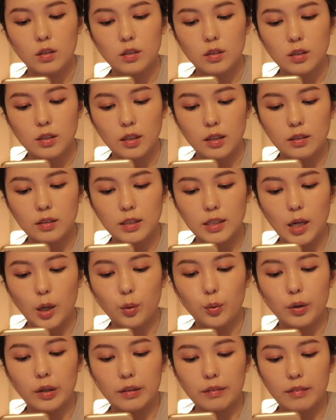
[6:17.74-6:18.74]
生
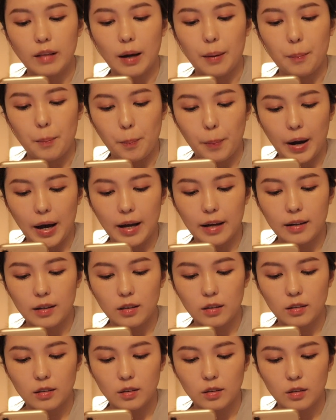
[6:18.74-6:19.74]
胶原蛋白、
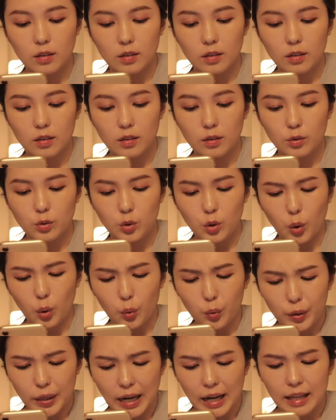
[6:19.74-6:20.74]

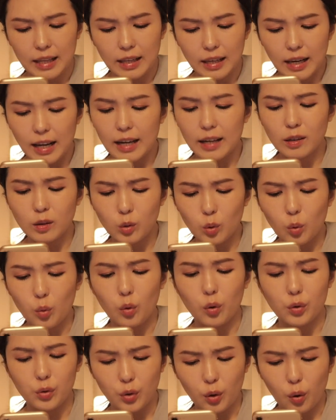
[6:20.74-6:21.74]
油橄榄
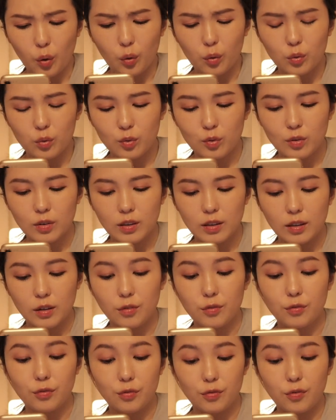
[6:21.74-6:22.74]
果油
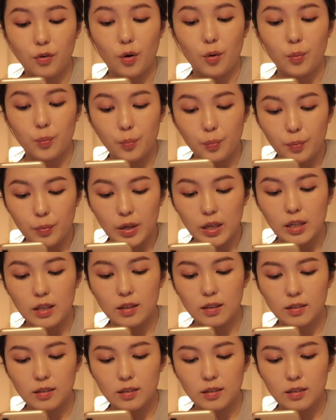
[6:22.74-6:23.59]
跟蜂蜜。